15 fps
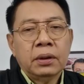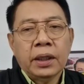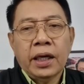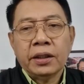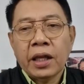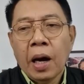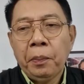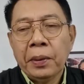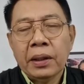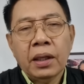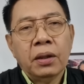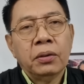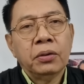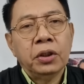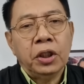Kaya dapat
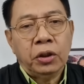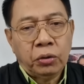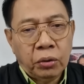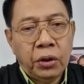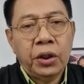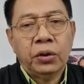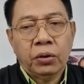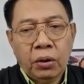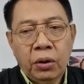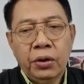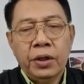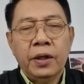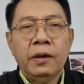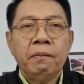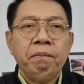lang ho,
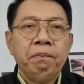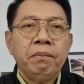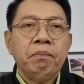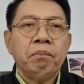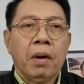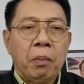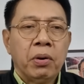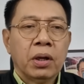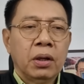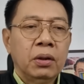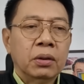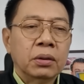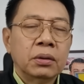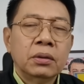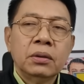ituloy-tuloy. Pabor
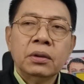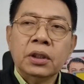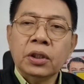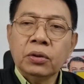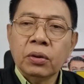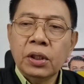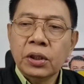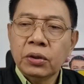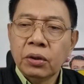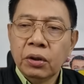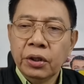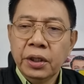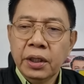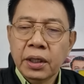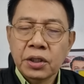ako,
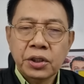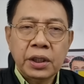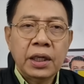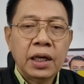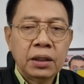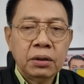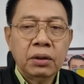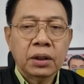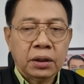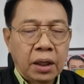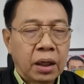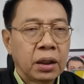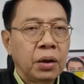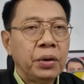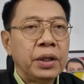ituloy-tuloy ng Senado at
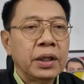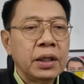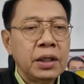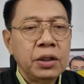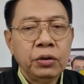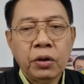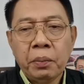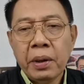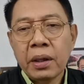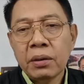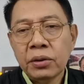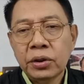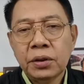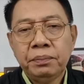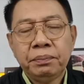gagawin niya ni
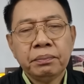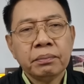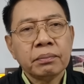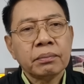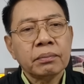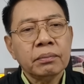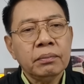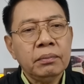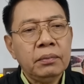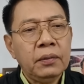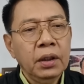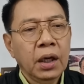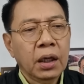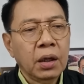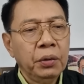Intiberos.
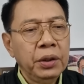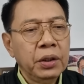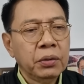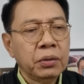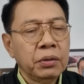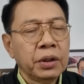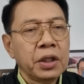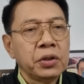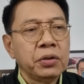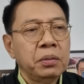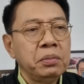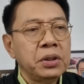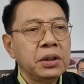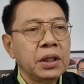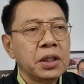Gagawin ng Kongreso
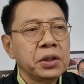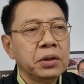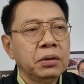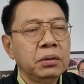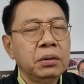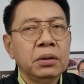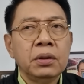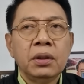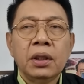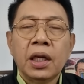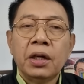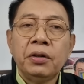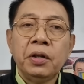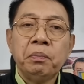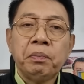ang investigasyon,
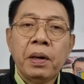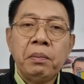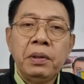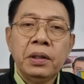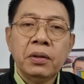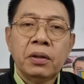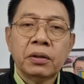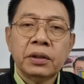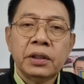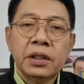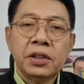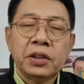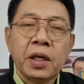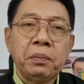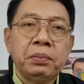lalo na yung public order
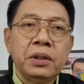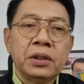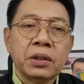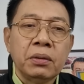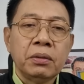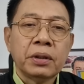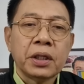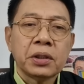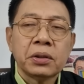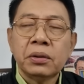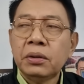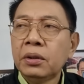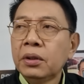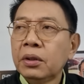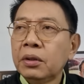and safety sa
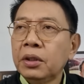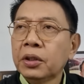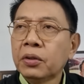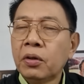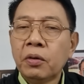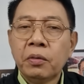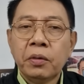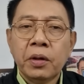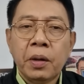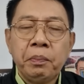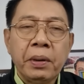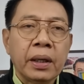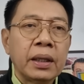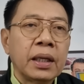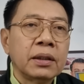Kongreso ni Kong ah,
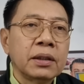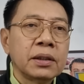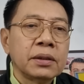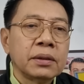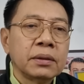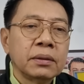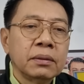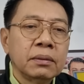Fernandez.